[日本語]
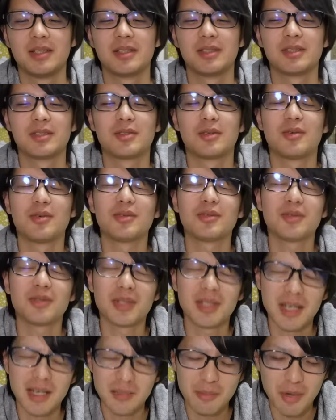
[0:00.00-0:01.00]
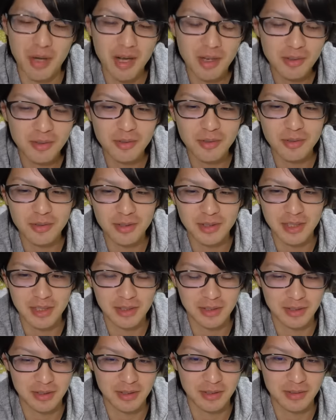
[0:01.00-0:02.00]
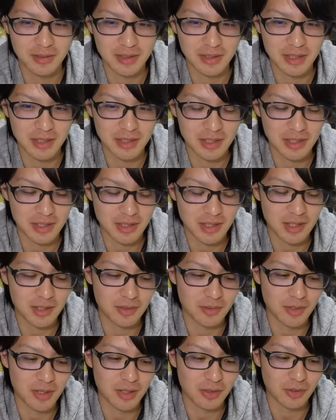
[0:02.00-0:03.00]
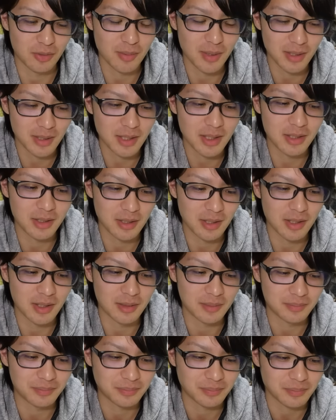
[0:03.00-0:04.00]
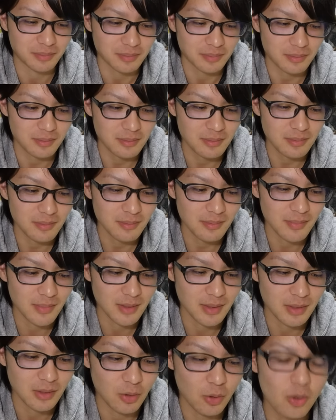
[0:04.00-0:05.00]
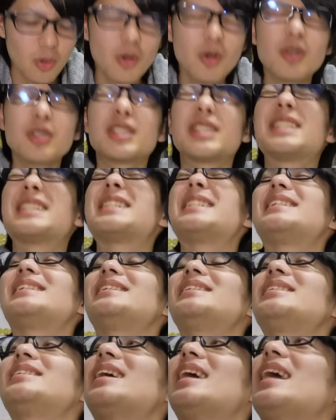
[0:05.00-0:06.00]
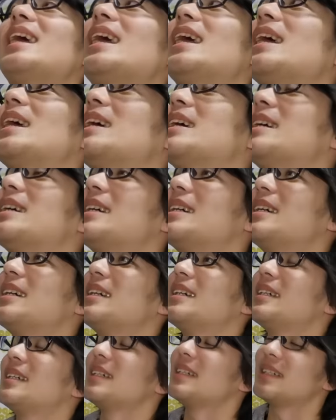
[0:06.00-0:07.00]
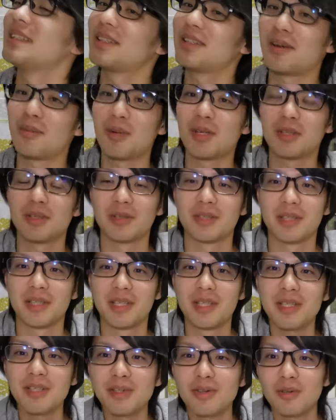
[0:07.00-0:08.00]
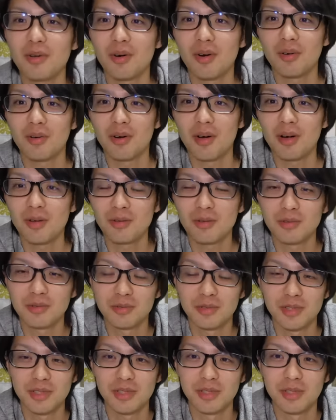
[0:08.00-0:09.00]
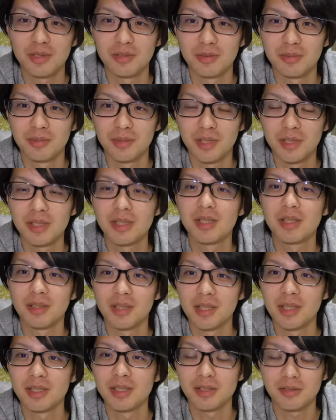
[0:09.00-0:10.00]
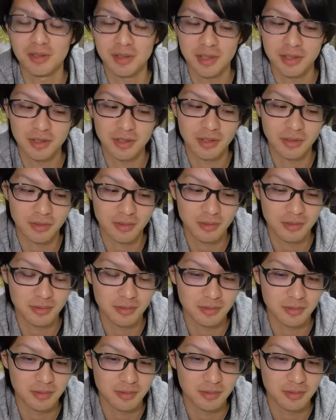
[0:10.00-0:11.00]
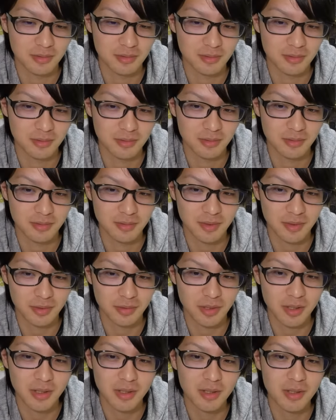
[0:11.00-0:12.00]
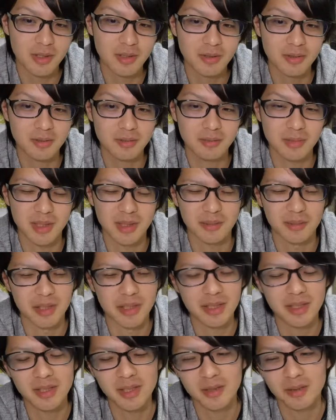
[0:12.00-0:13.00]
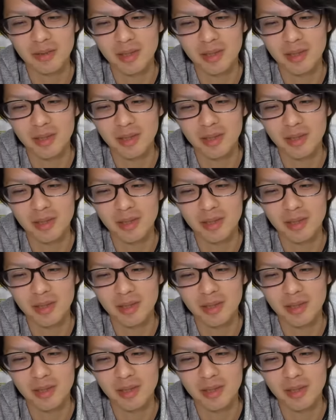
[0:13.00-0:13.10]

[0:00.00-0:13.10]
ちょっとほんとお願い。もうハンコックの必殺技新カードは止まんないんで。おし、来たてかまだ銀のハンコックの新カードも出てないからね。必殺技付きの。それ、まあ、でも金だと